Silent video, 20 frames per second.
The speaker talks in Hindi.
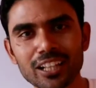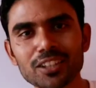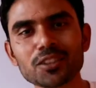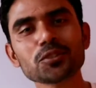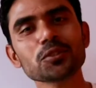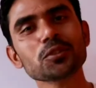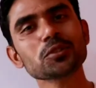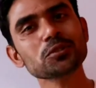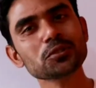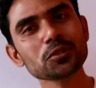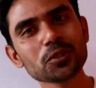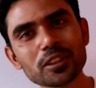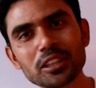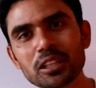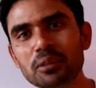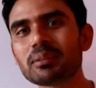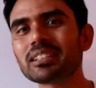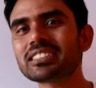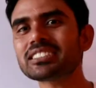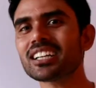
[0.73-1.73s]
हेलो दोस्तों
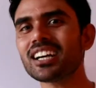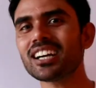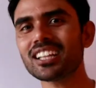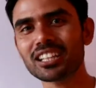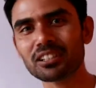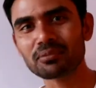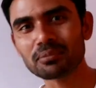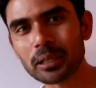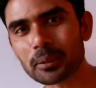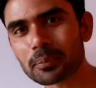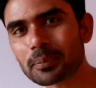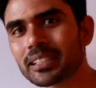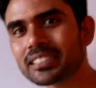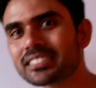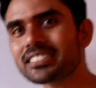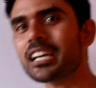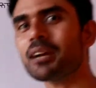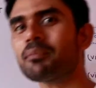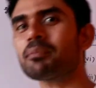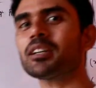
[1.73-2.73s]
नमस्कार एक बार
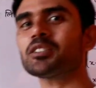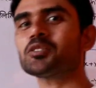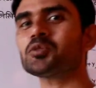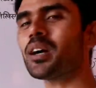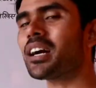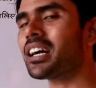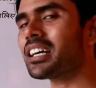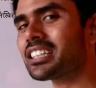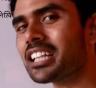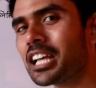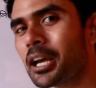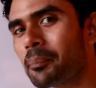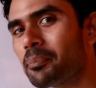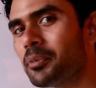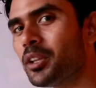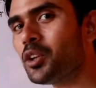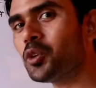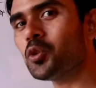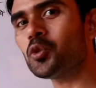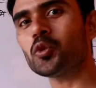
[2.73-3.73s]
फिर से आपका स्वागत है
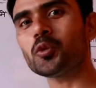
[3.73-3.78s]
अपने